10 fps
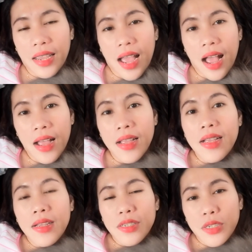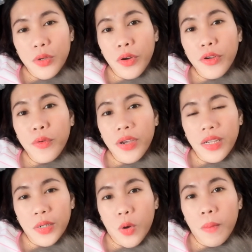kaya
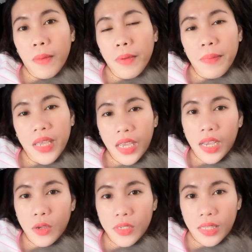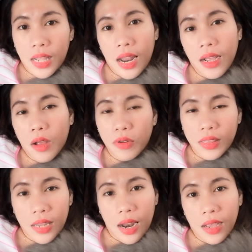siguraduhin kong mabibingi kayo sa talak ako
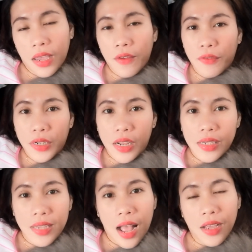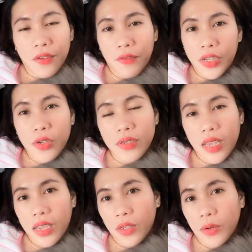ng talak day sa aking video sa
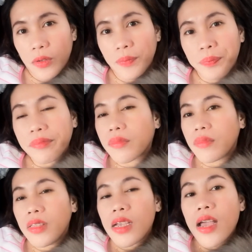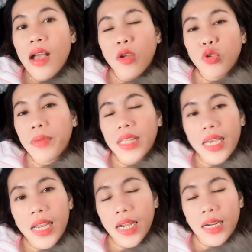inyo.
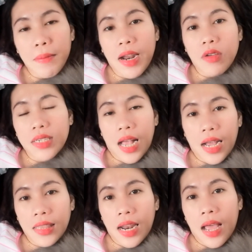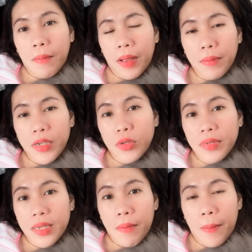Tumitigil lang naman ako sa kakatalak pag medyo
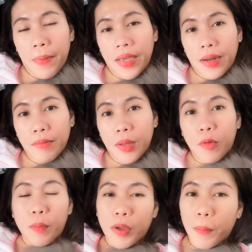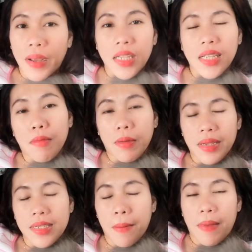masama ang pakiramdam ko. Pero pag hindi naman
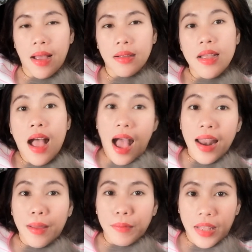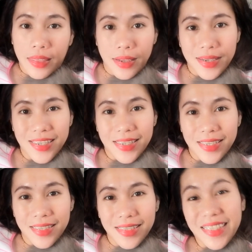masama, alam na this.